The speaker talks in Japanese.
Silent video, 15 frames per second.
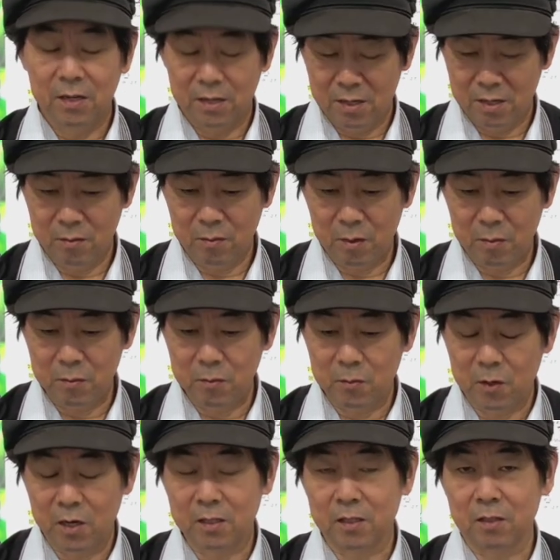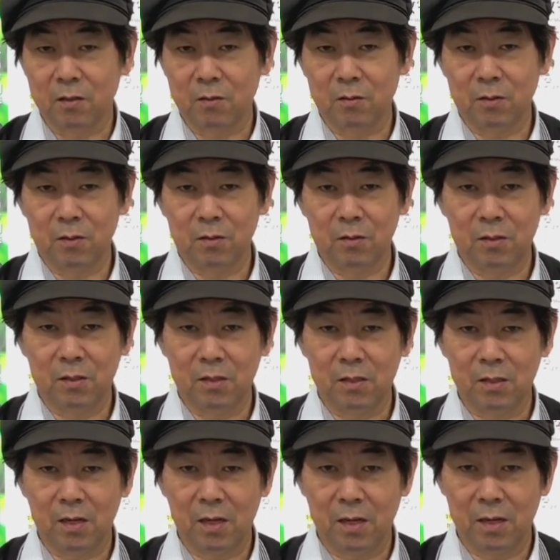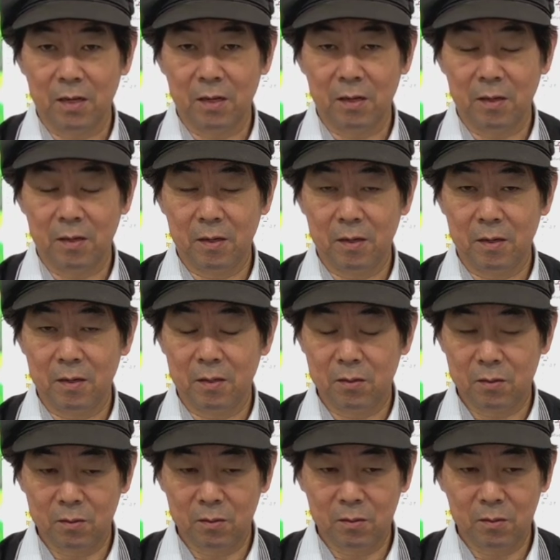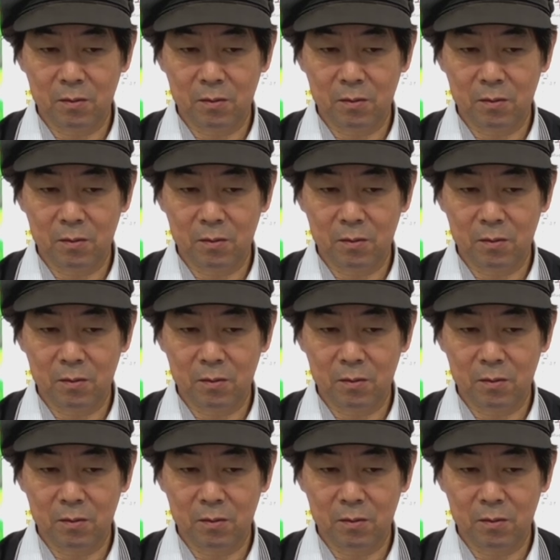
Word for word: えー、豆もはぜてくれるし、えー、